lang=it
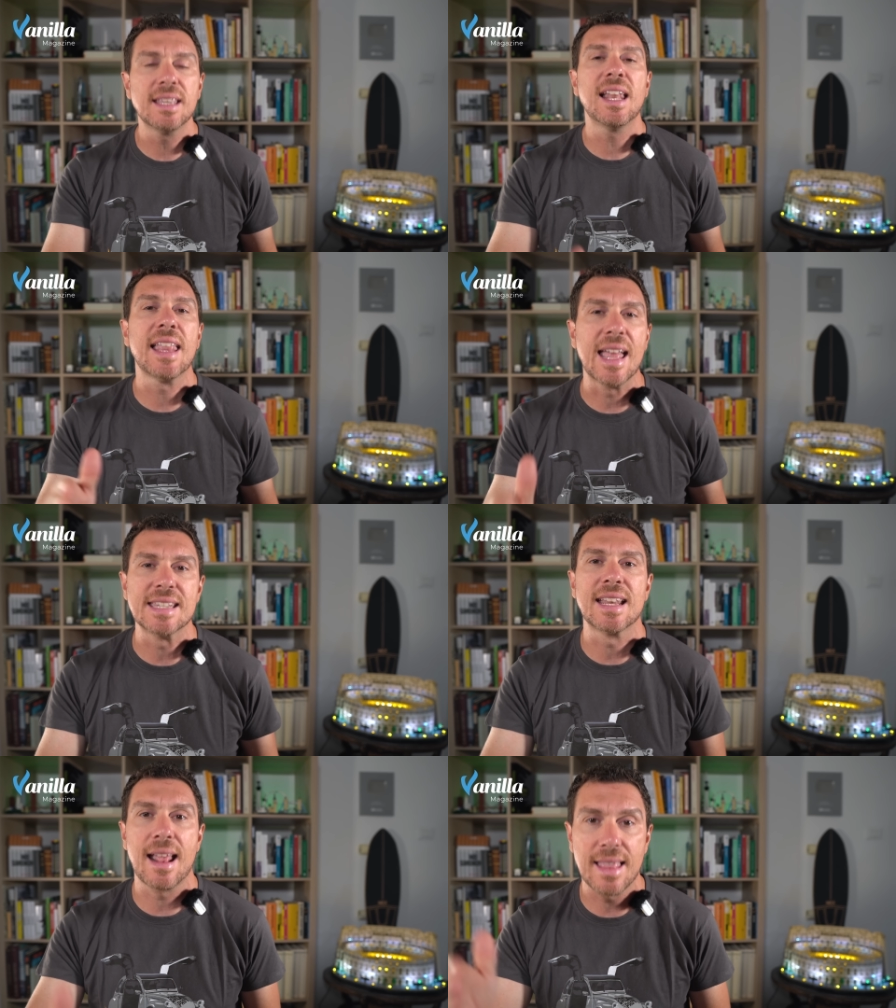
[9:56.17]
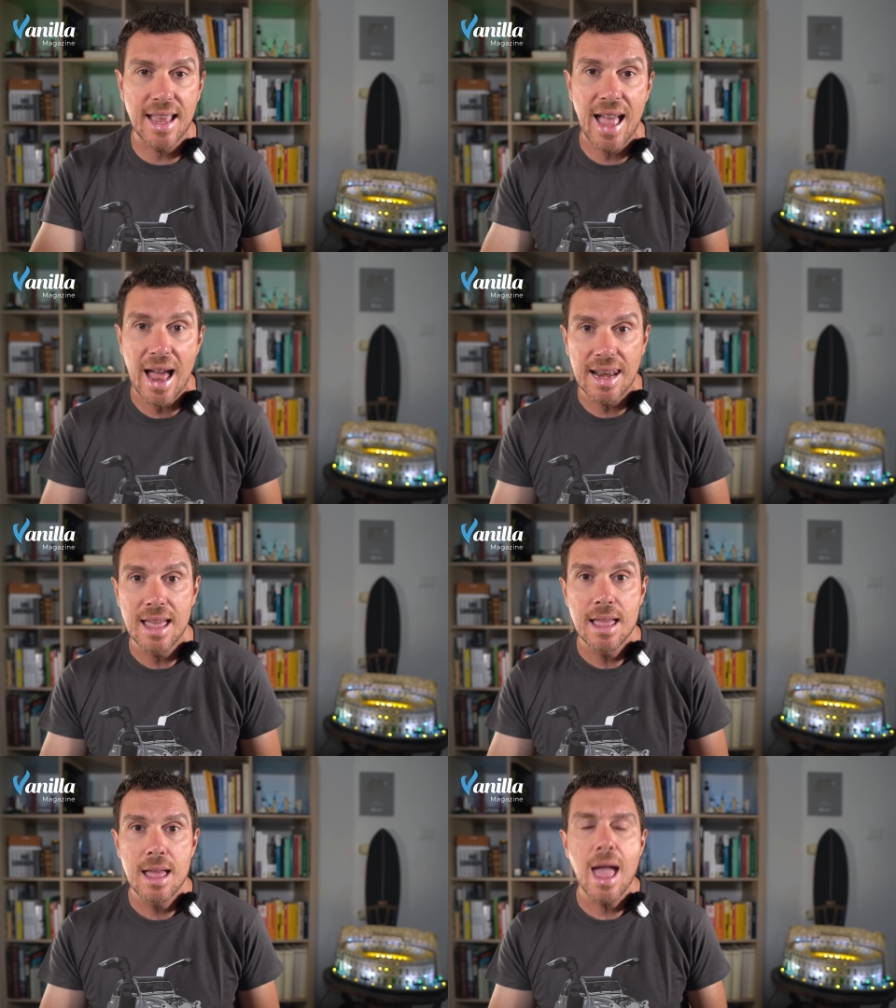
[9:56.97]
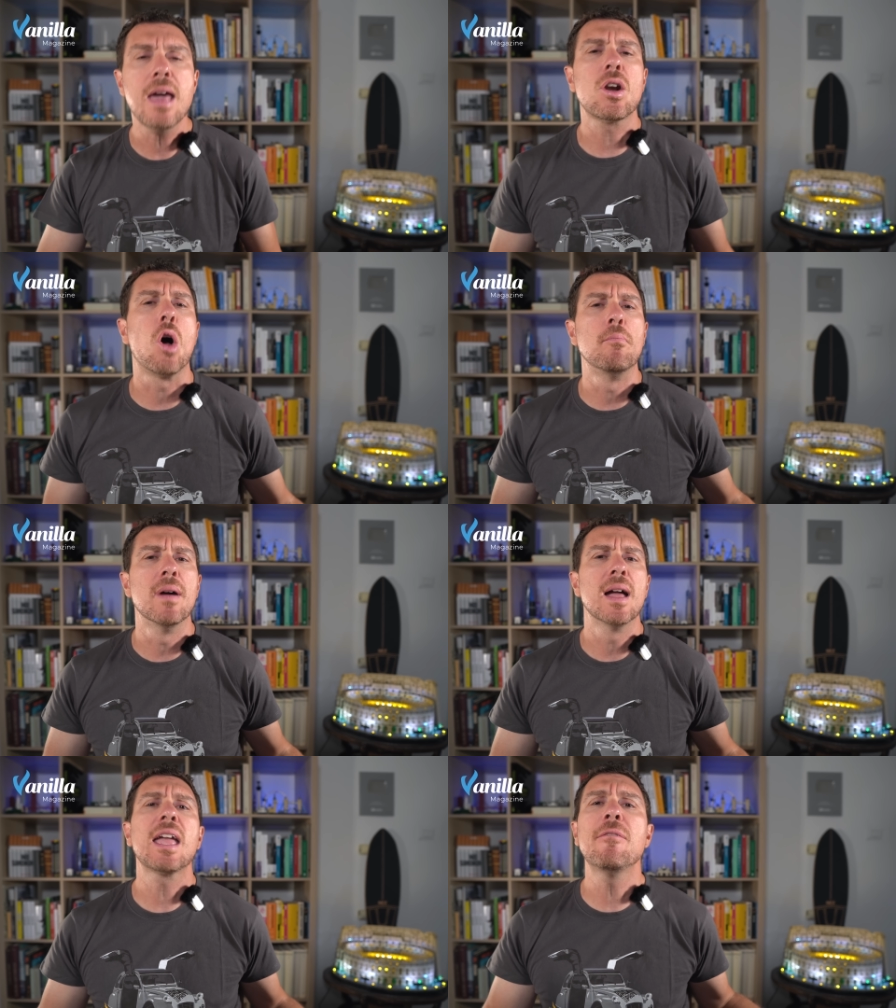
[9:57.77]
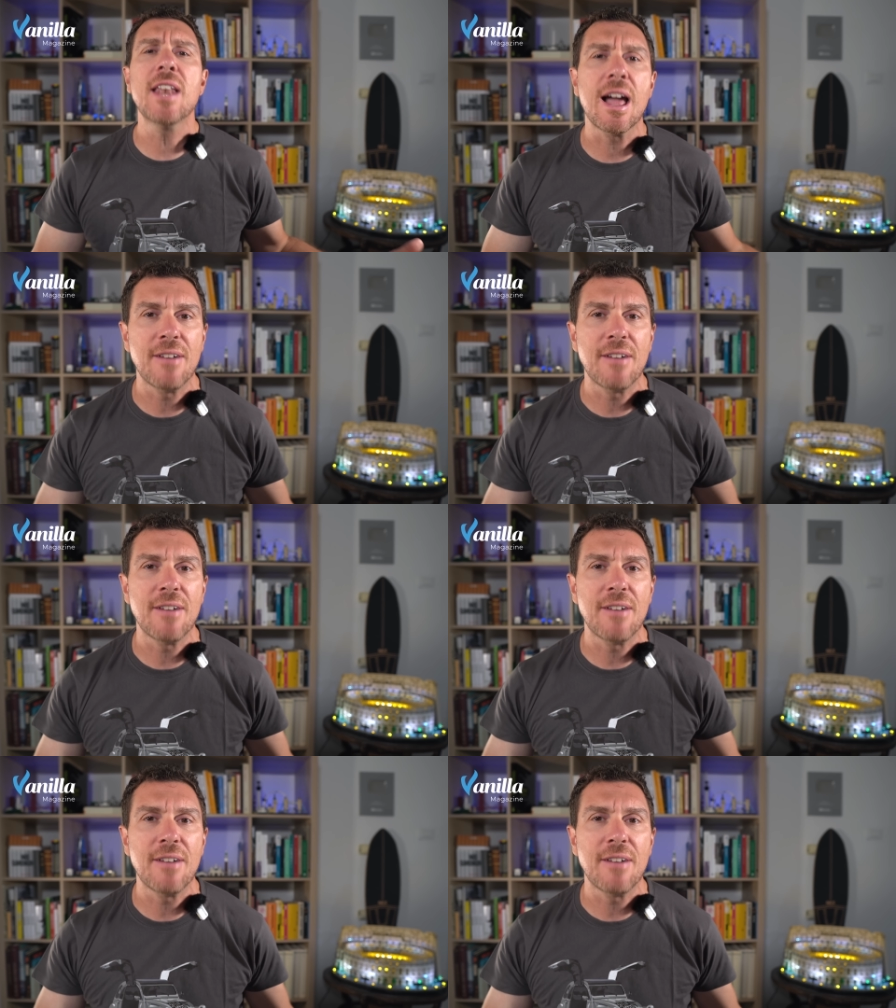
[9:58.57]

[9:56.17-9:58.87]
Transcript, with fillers: della destra radicale e Rom, che fine ha